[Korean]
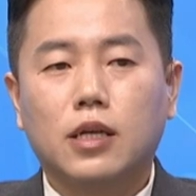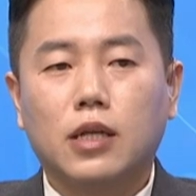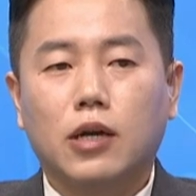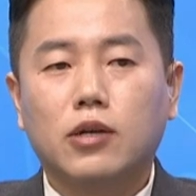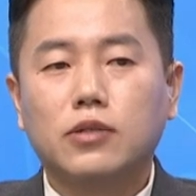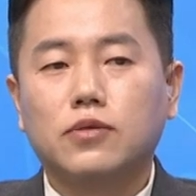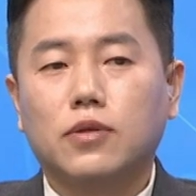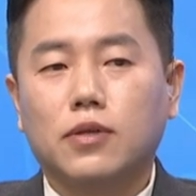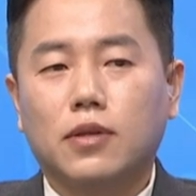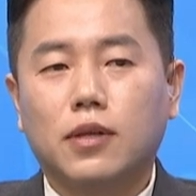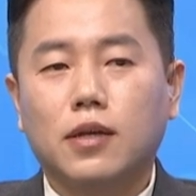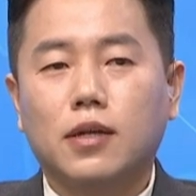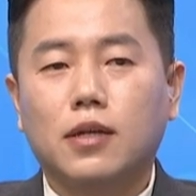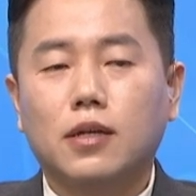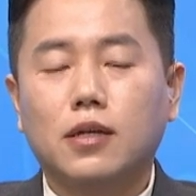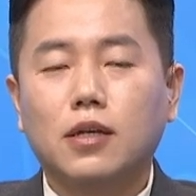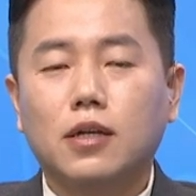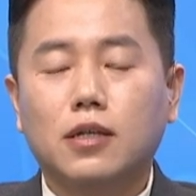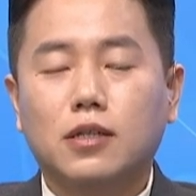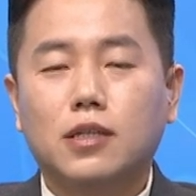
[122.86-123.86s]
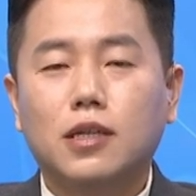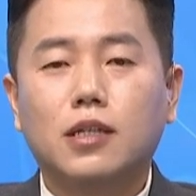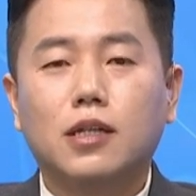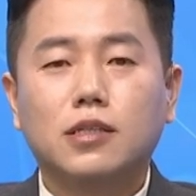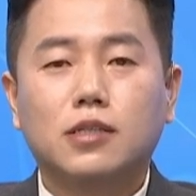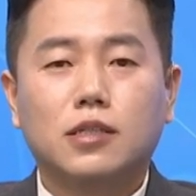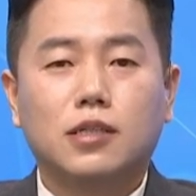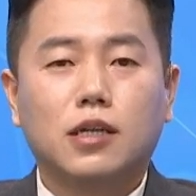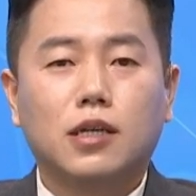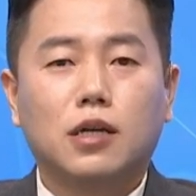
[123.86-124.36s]
나왔었는데 그때
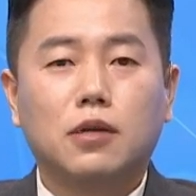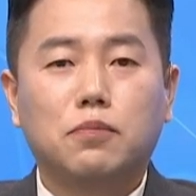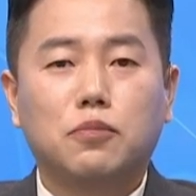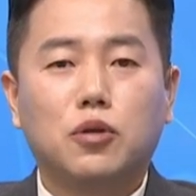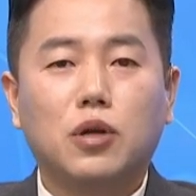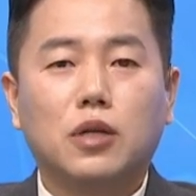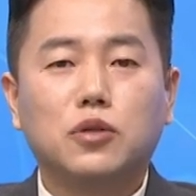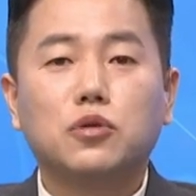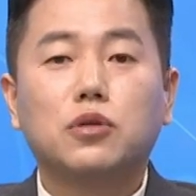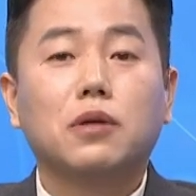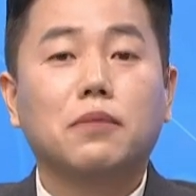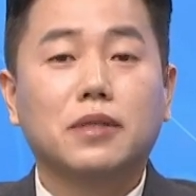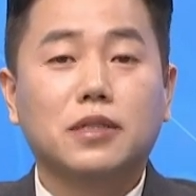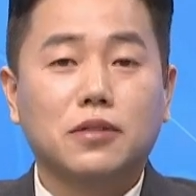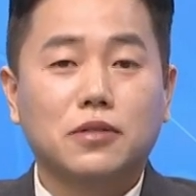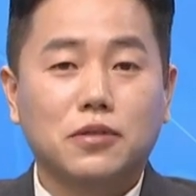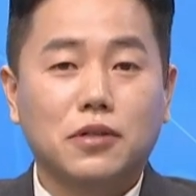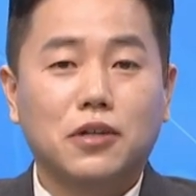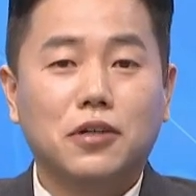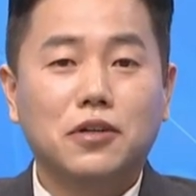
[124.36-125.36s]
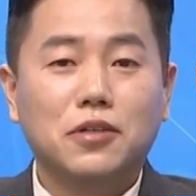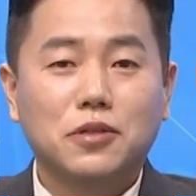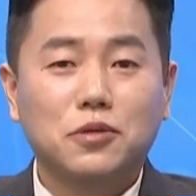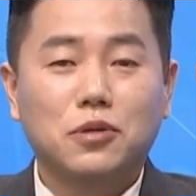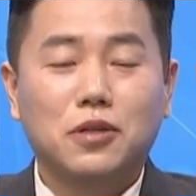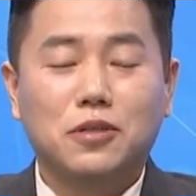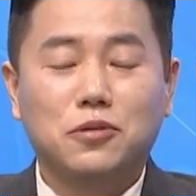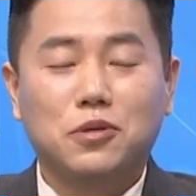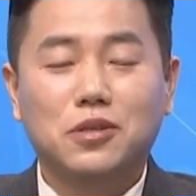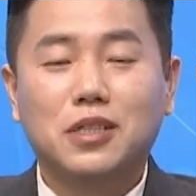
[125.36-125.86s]
당시에 제가 별로 안 좋게 봤었어요.
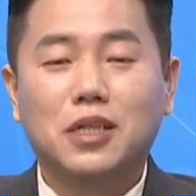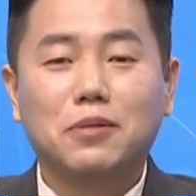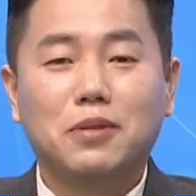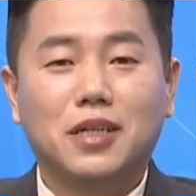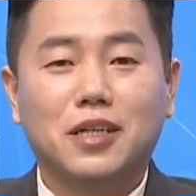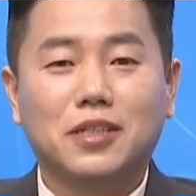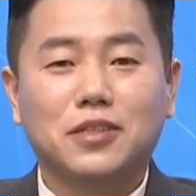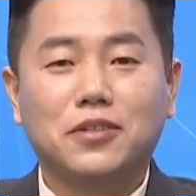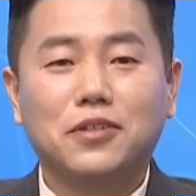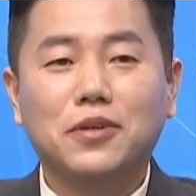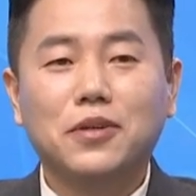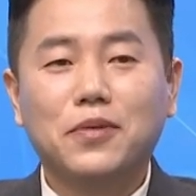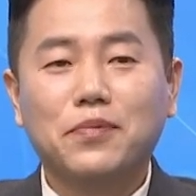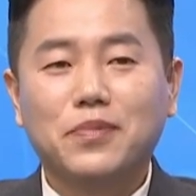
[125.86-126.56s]
솔직히 말해서.